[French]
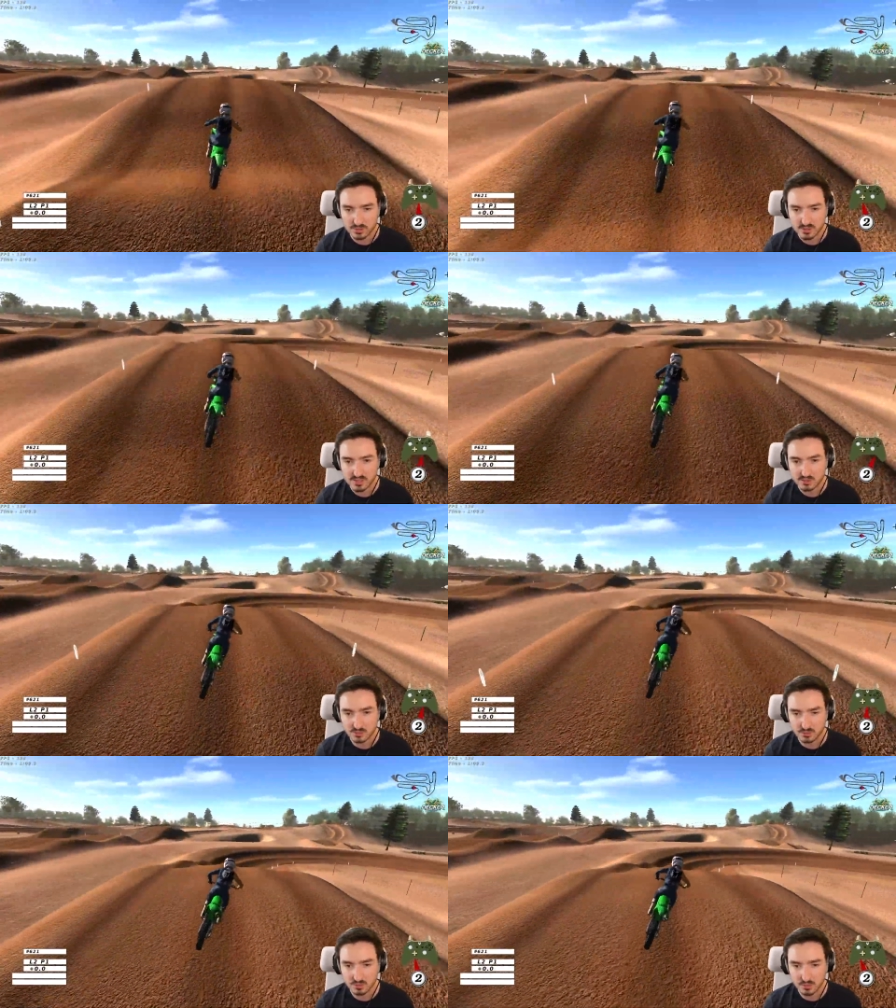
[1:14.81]
Sinon,
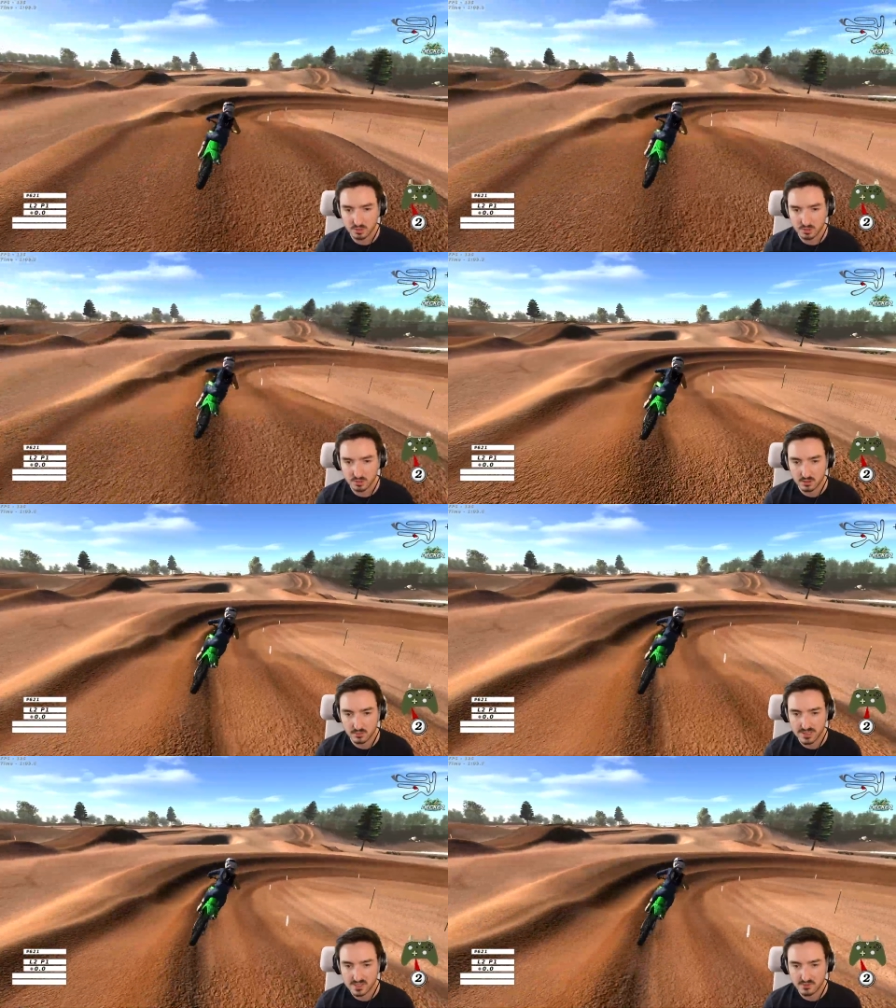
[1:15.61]
euh,
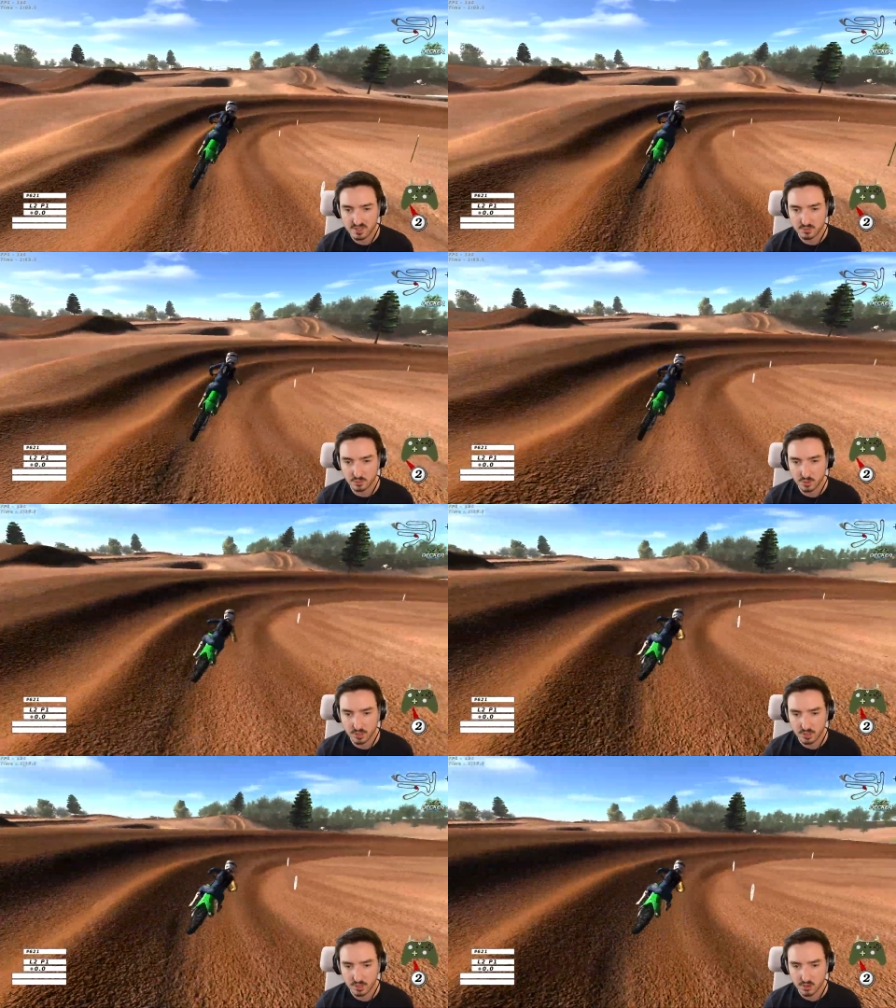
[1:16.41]
bah, c'est fini pour moi.
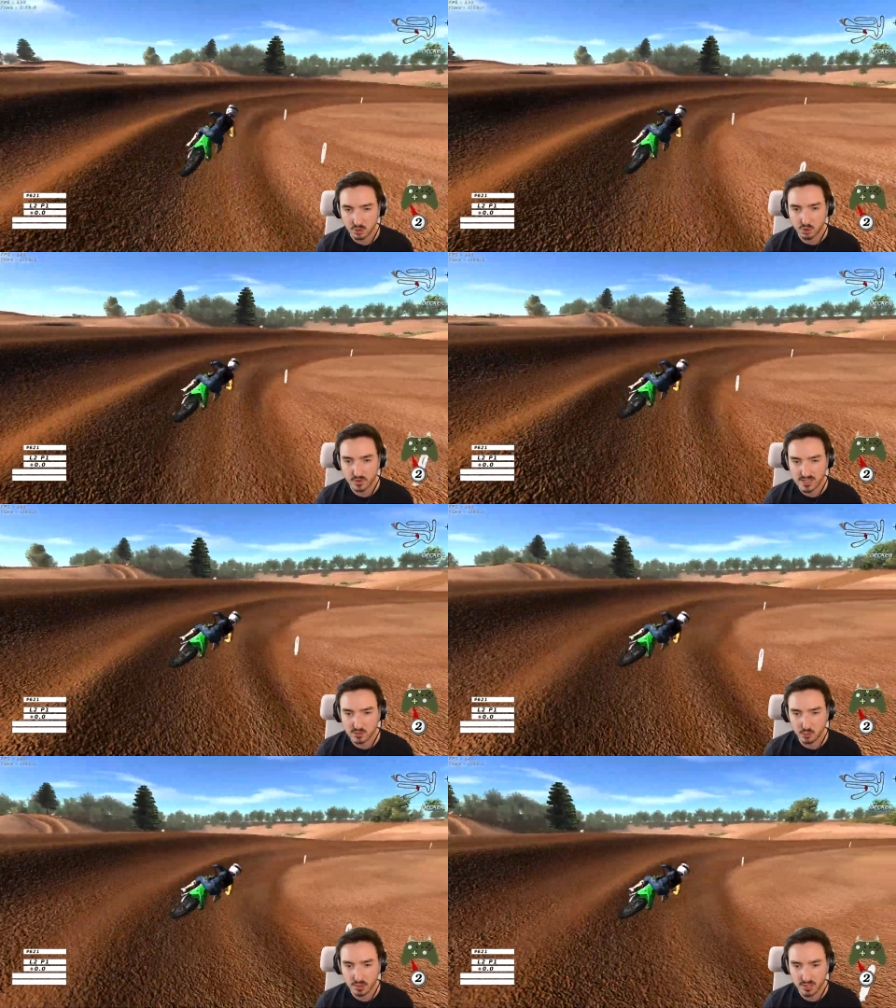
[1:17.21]
Donc on va essayer de
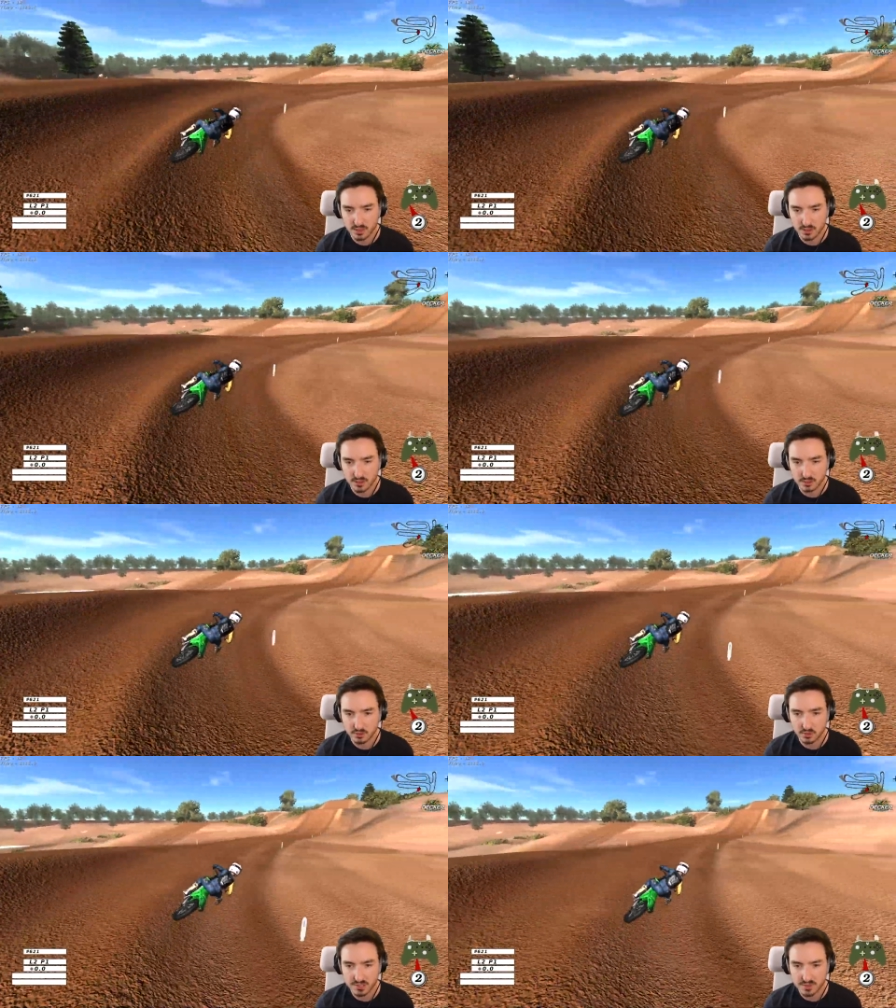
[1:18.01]
rouler
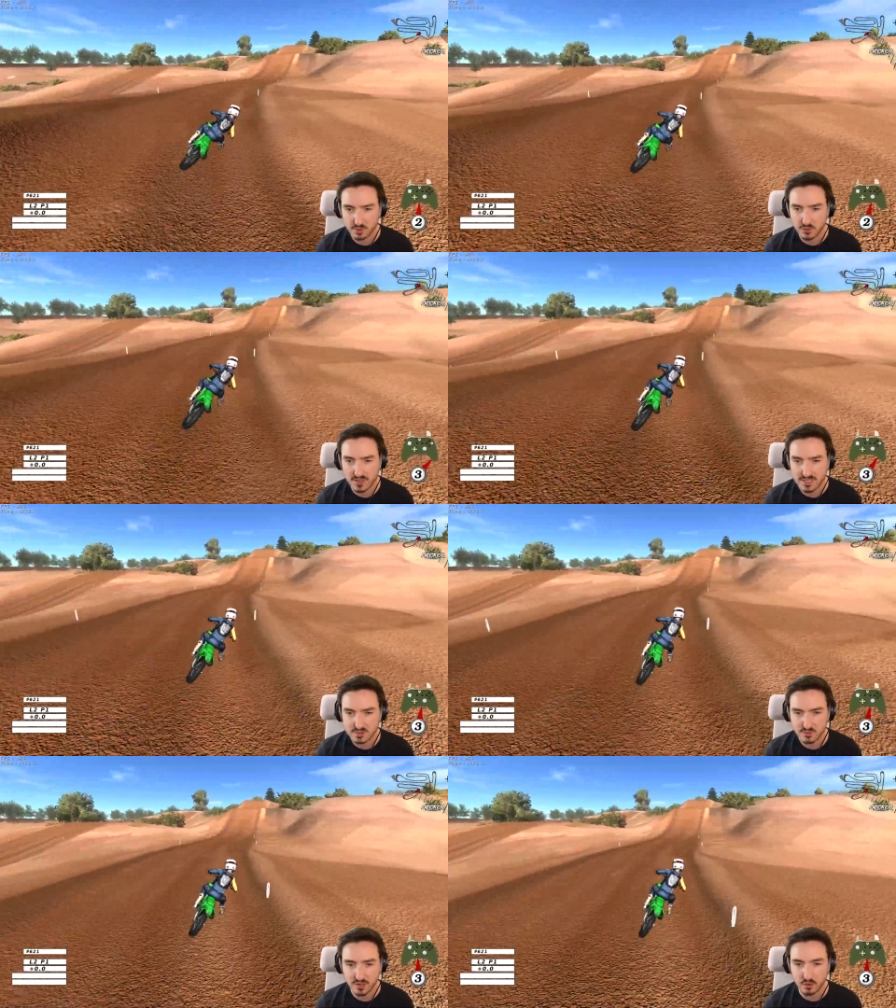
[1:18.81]
tranquillement, on va essayer de
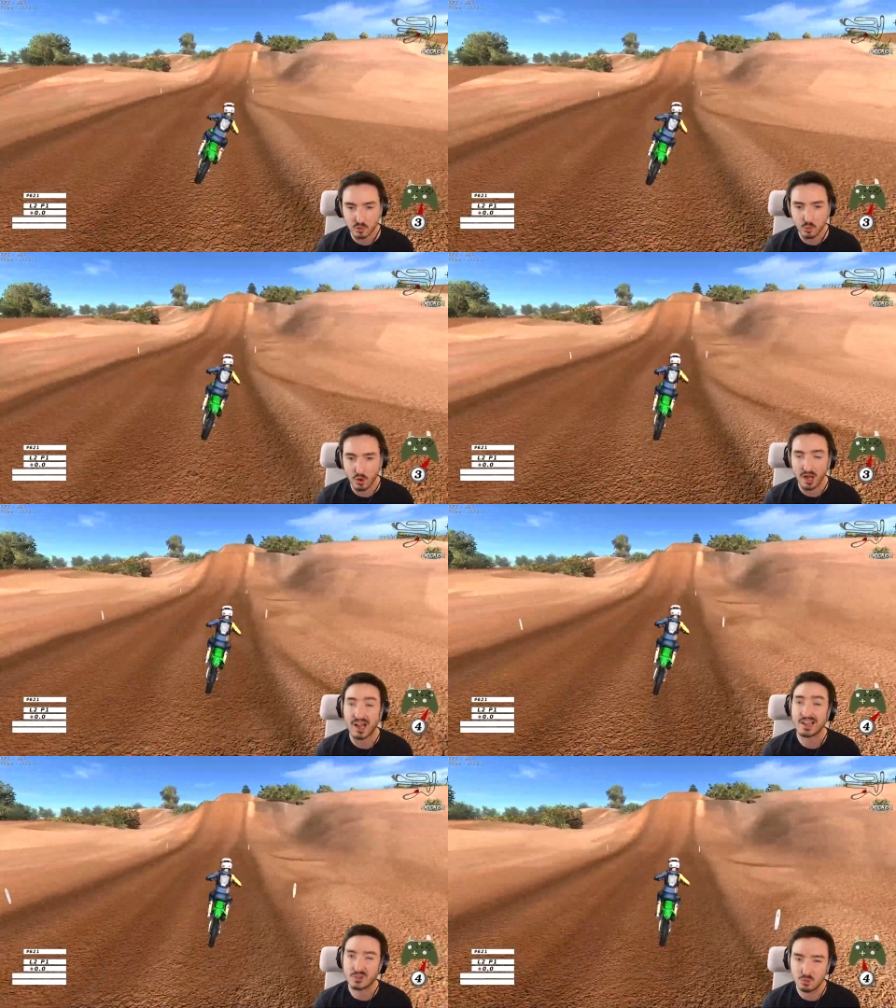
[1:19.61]
se faire au moins
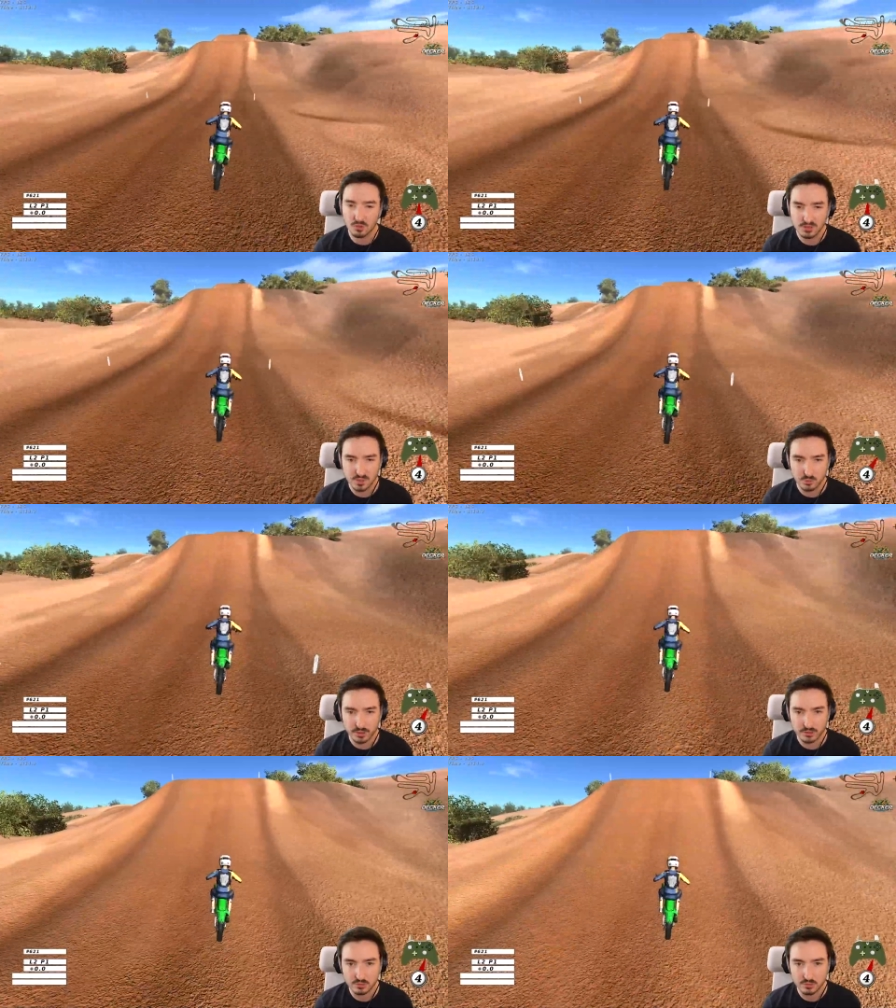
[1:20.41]
un tour, ça pourrait
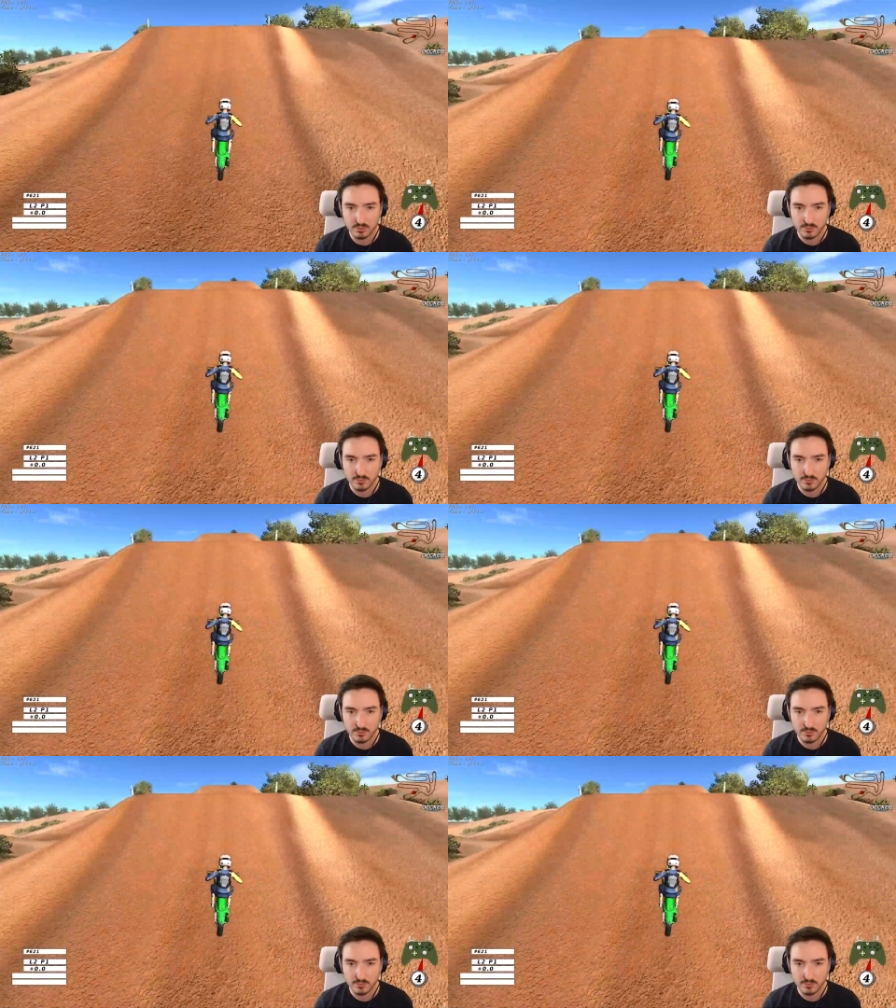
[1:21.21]
être cool.